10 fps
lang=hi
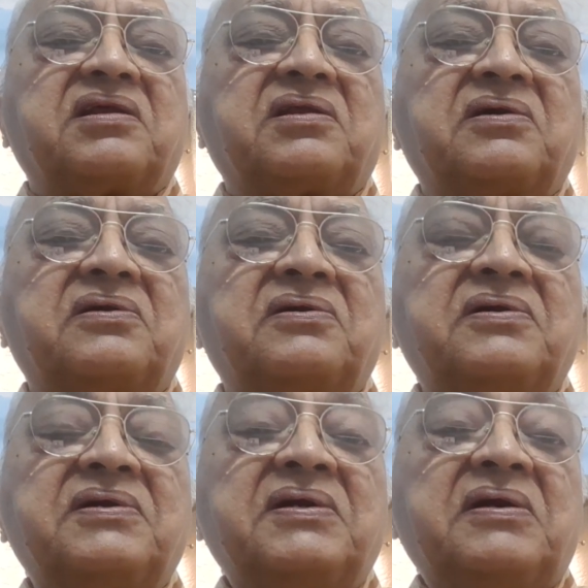तरह हो
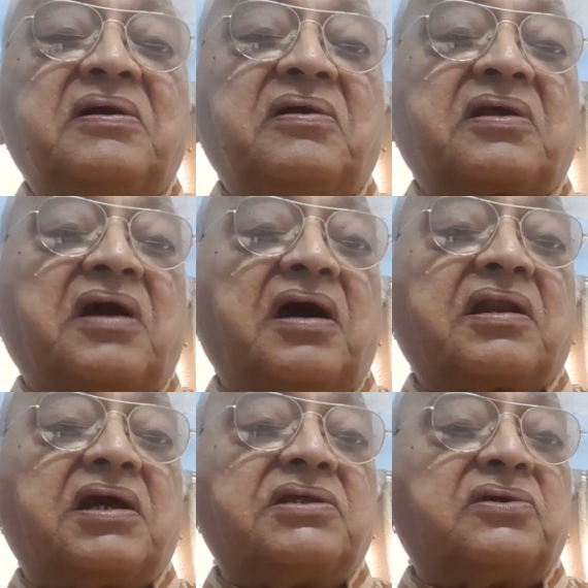और कान
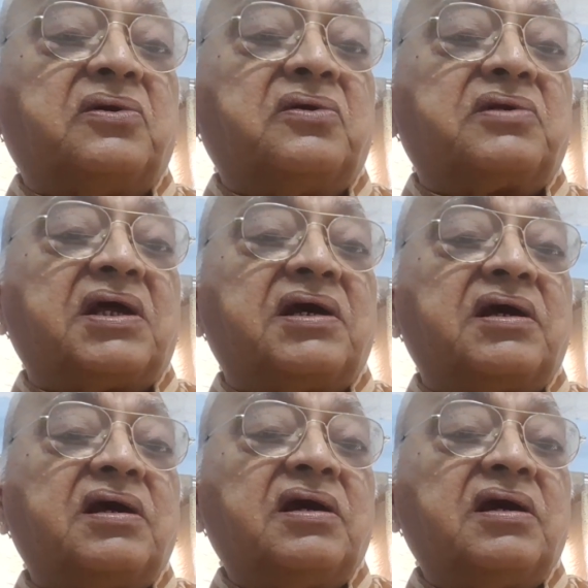का जो होंठ है